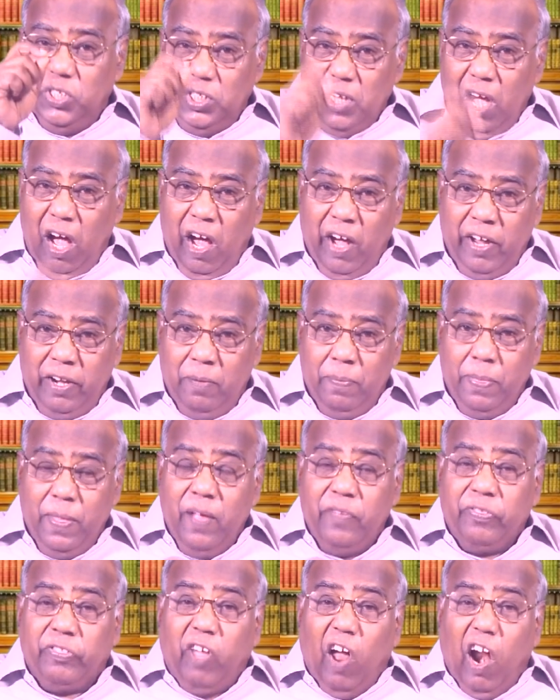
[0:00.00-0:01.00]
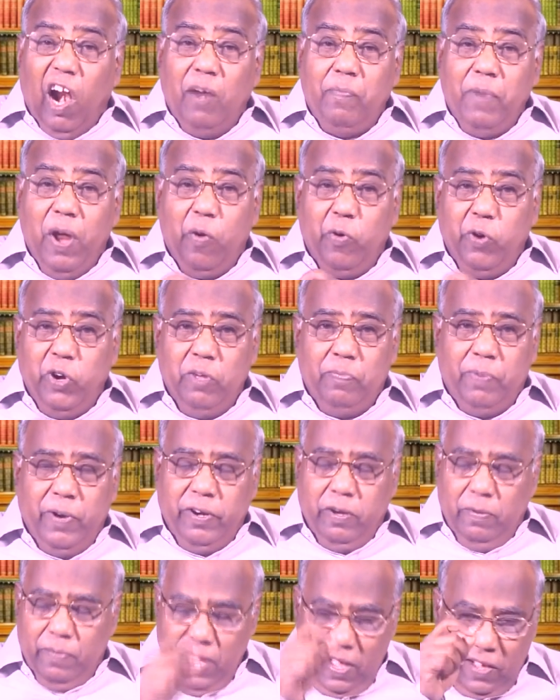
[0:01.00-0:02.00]
ஞானம் தாழ்மை உண்டு
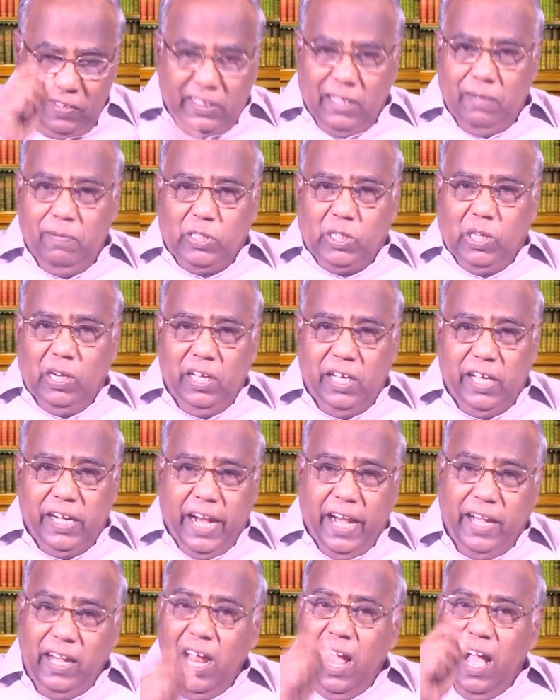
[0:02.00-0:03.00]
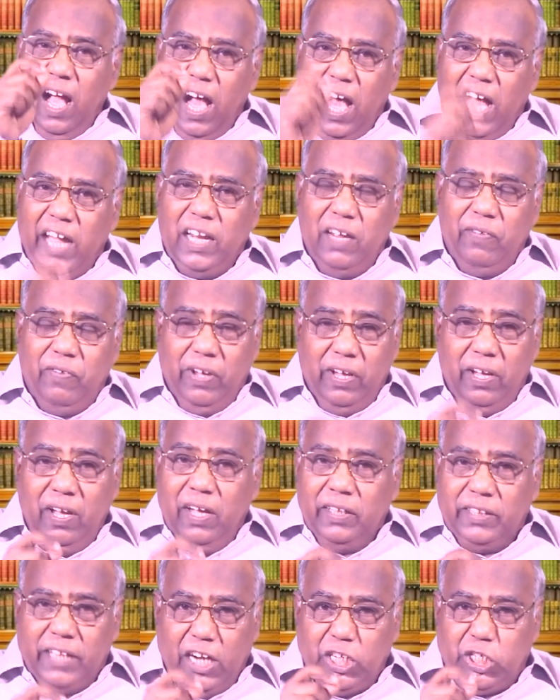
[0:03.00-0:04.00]
பண்ணும் திரும்ப சொல்லுகிறேன் அறிவு
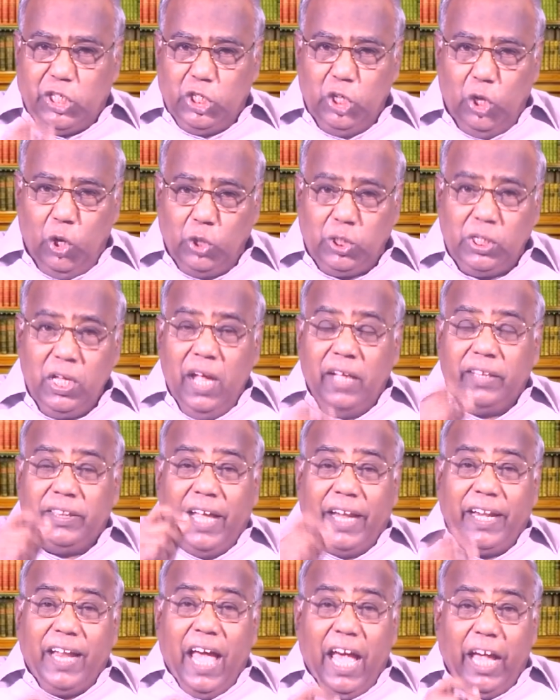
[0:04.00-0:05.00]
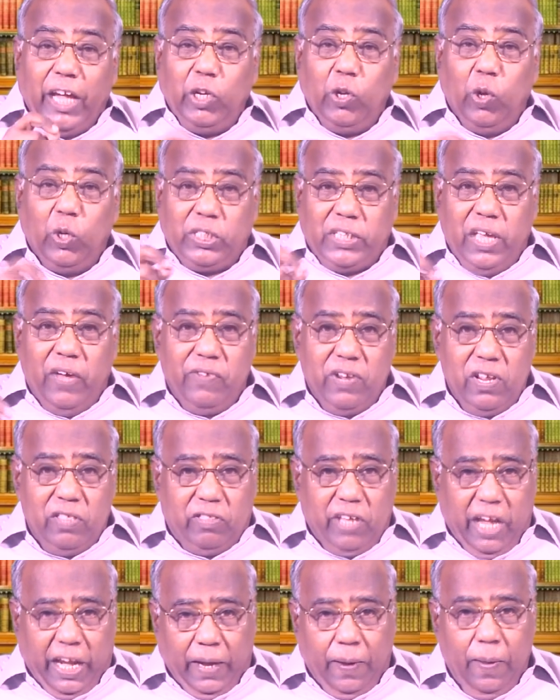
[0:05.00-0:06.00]
தட் ஷோஸ் தட் ஐ நோஸ் எவ்ரி
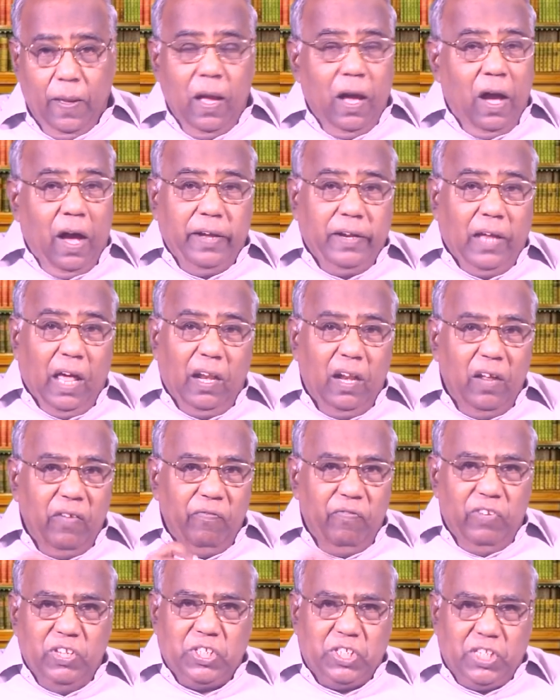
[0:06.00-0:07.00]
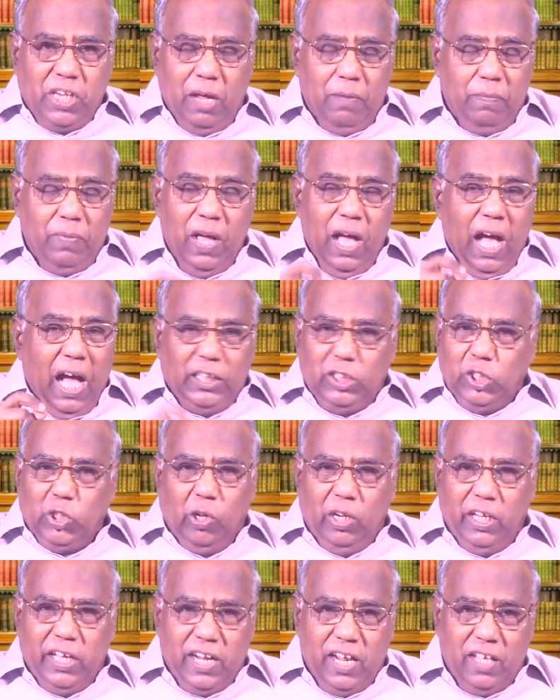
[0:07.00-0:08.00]
திங் ஆனால் விஸ்டம் அது
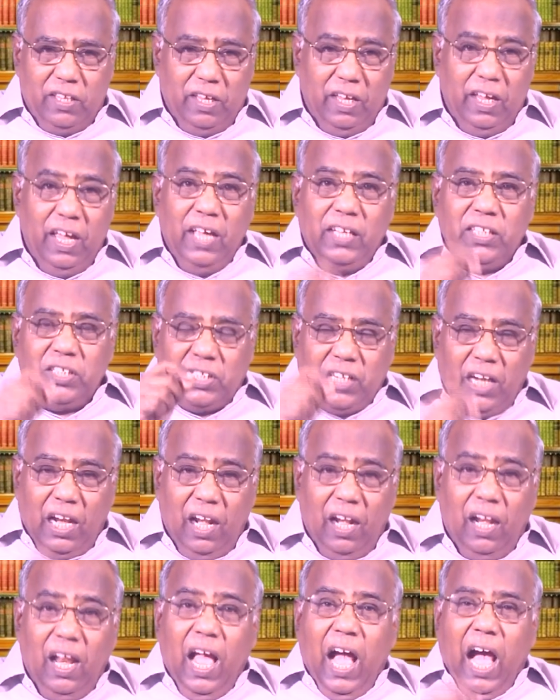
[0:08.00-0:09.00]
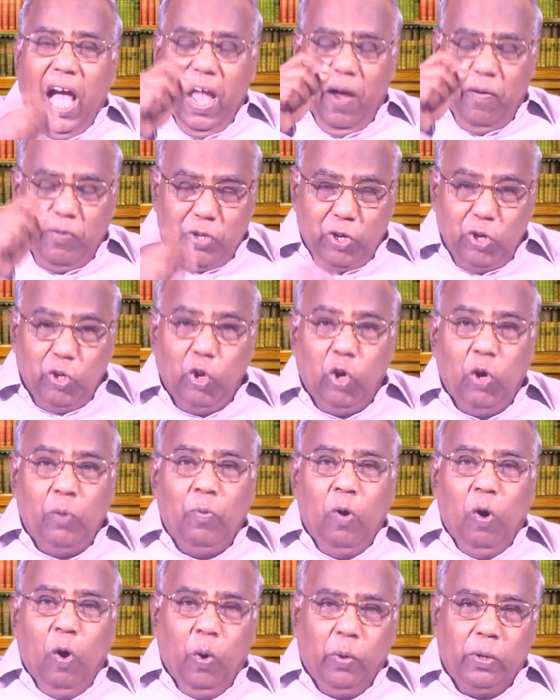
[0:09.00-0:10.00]
சொல்லுகிறது ஸ்டில் ஐ ஹவ் டு நோ
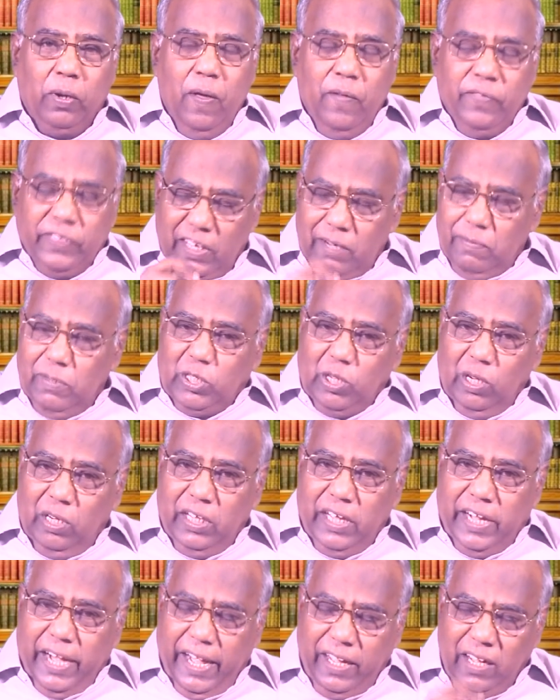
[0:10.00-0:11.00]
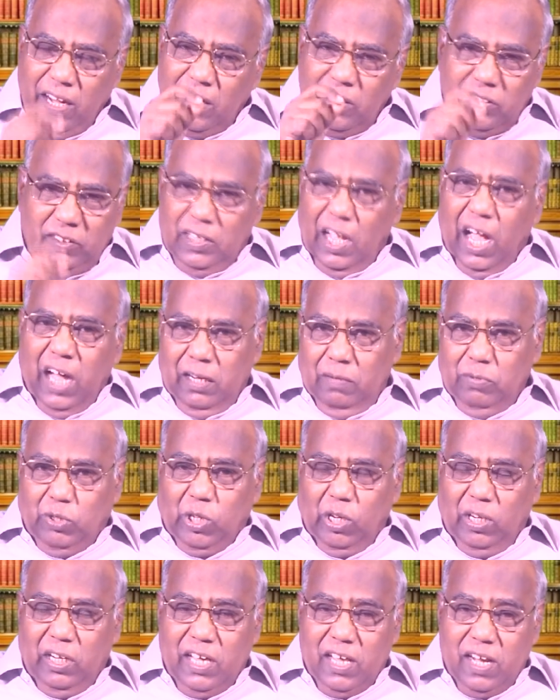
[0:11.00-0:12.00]
மோர் திரும்ப சொல்லுகிறேன் ஞானம்
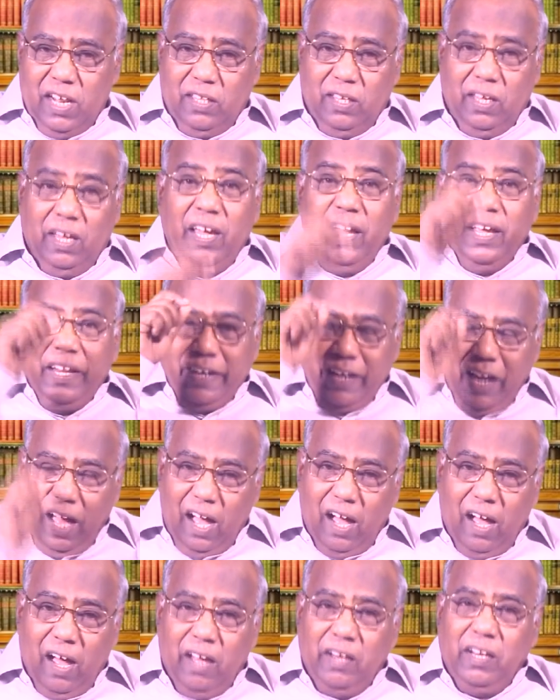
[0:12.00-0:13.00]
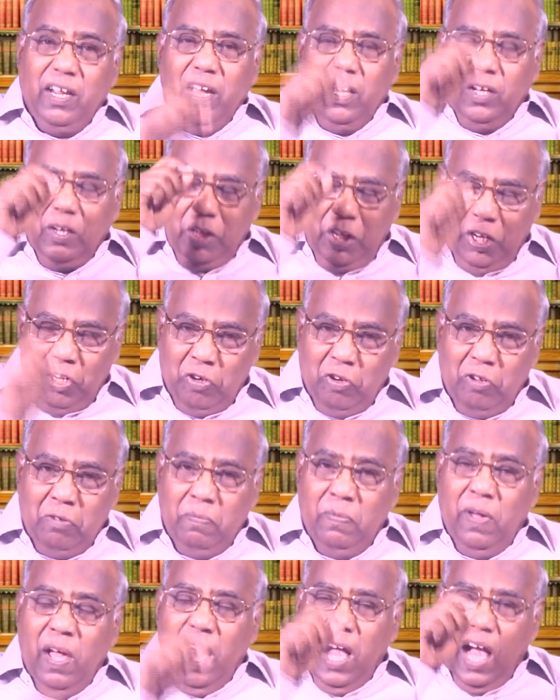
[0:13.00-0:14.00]
சொல்லுகிறது நான்
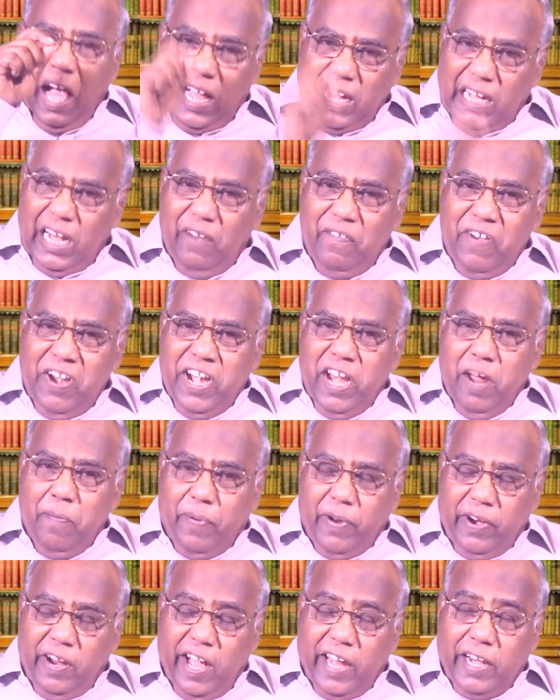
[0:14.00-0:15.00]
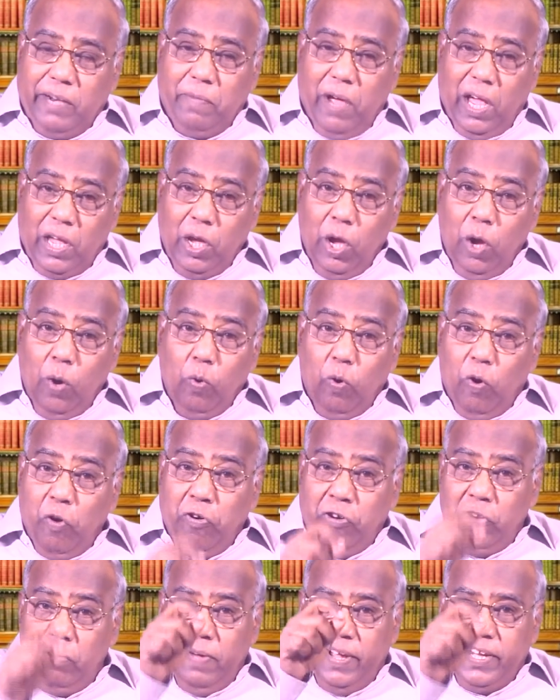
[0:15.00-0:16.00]
இன்னும் அறிய வேண்டிய பிரகாரமாய்
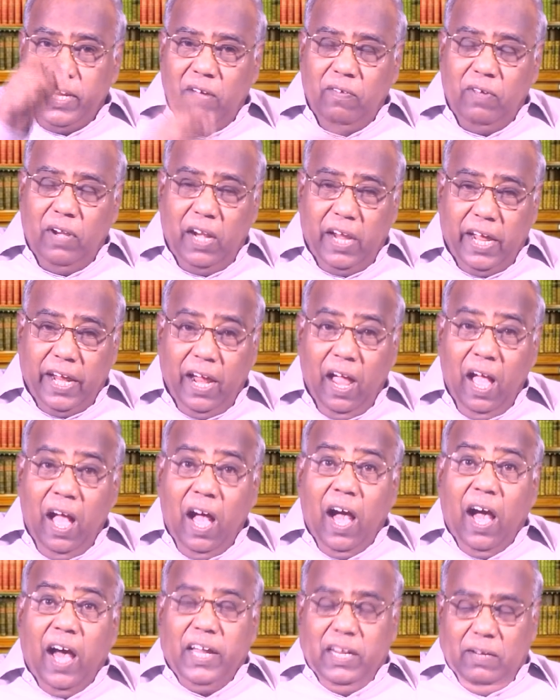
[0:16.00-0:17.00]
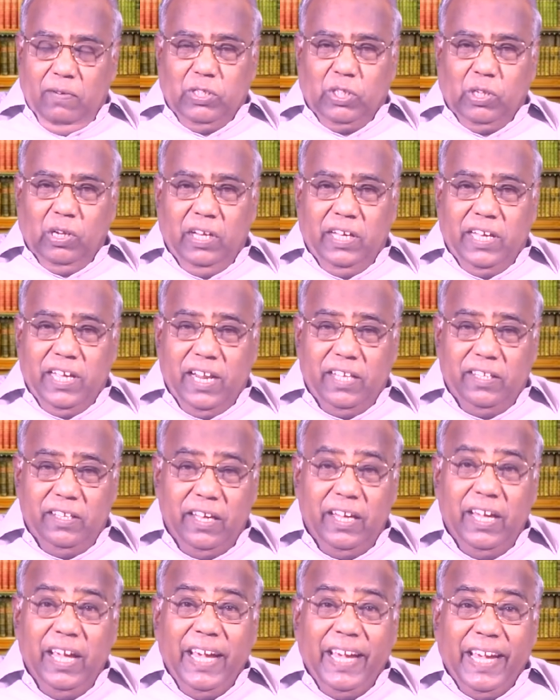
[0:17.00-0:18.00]
ஒன்றும் அறியவில்லை அறிவு சொல்லுகிறது
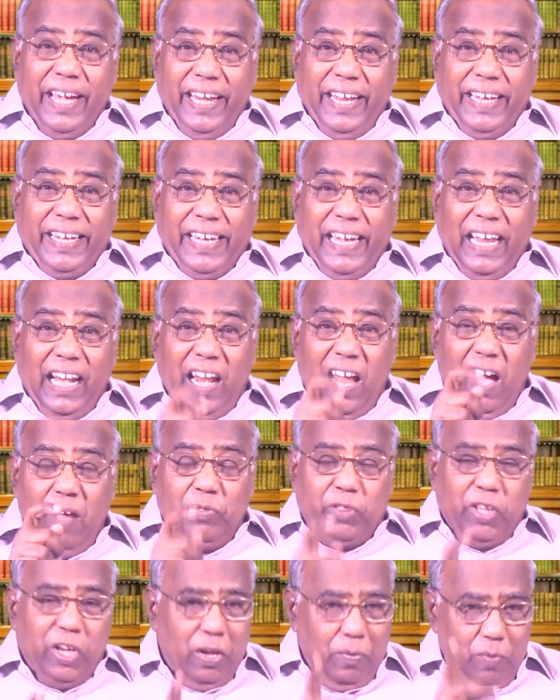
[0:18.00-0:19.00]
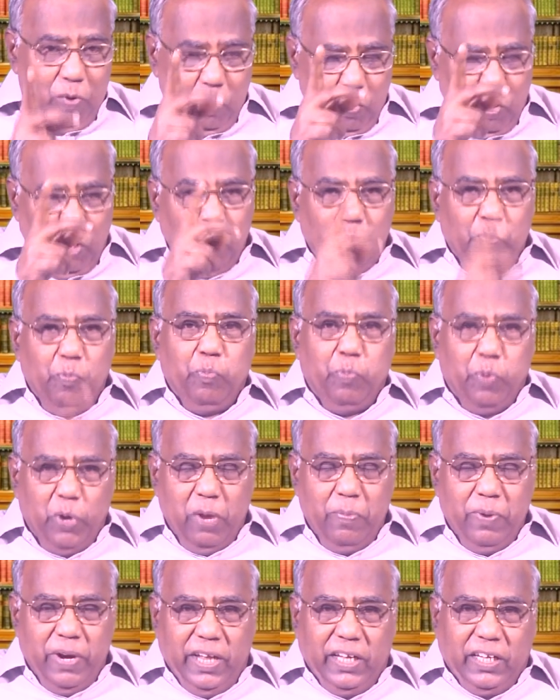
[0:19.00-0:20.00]
எனக்கு எல்லாம் தெரியும் உங்களுக்கு
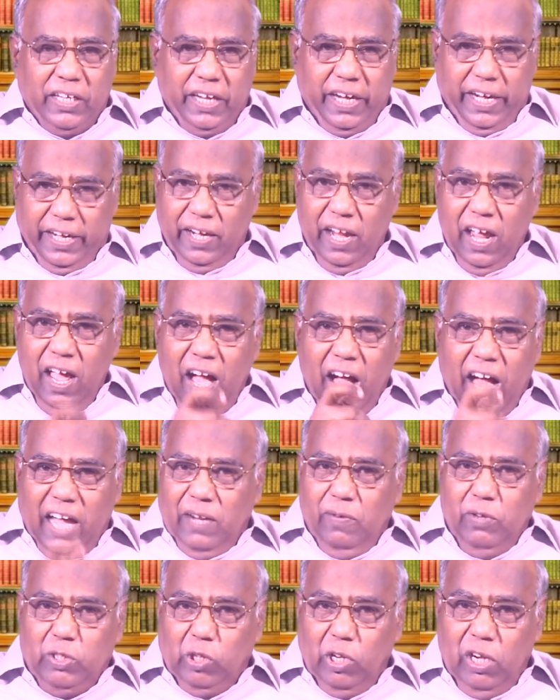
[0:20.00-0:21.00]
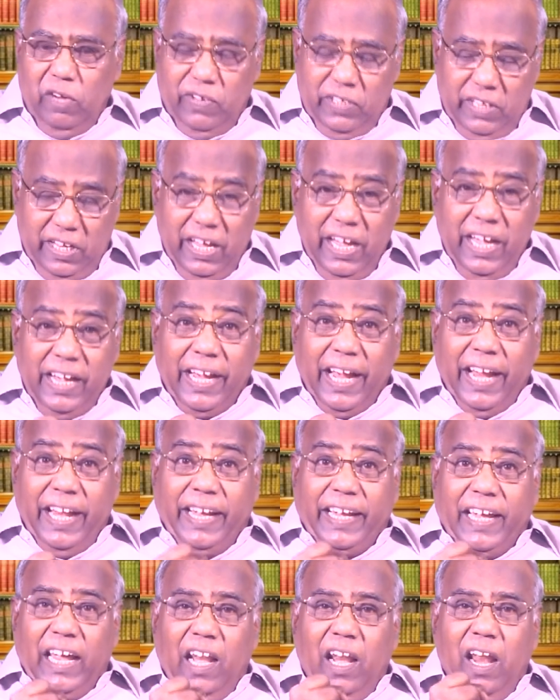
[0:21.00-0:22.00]
புரியும் நினைக்கிறேன் அறிவு சொல்லுவது
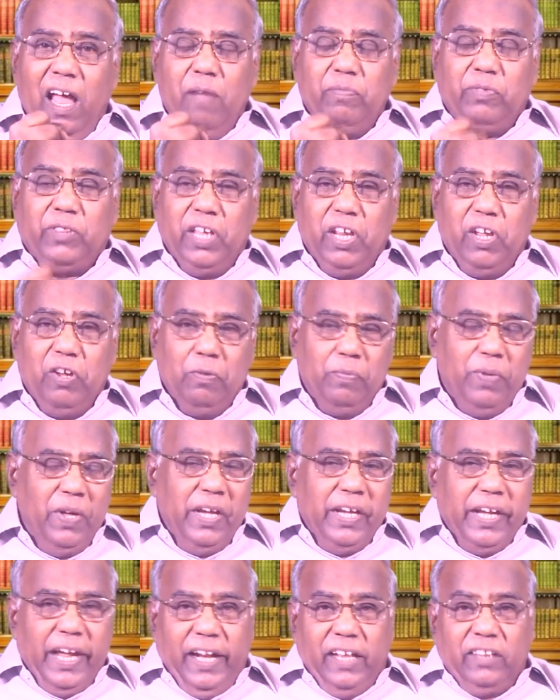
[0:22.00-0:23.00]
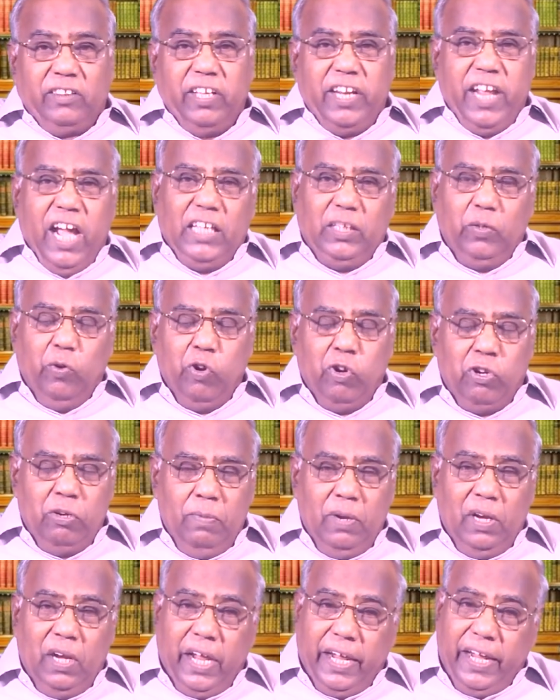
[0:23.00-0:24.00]
எனக்கு எல்லாம் தெரியும் எனக்கு தெரியாத
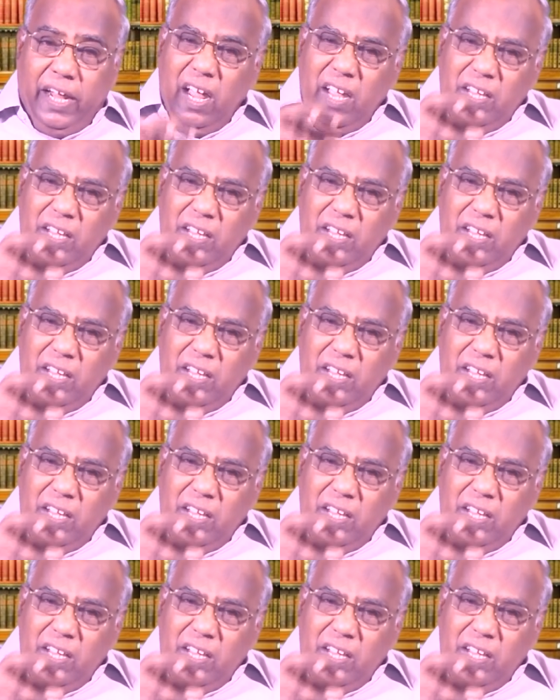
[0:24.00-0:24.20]
ஒன்றுமில்லை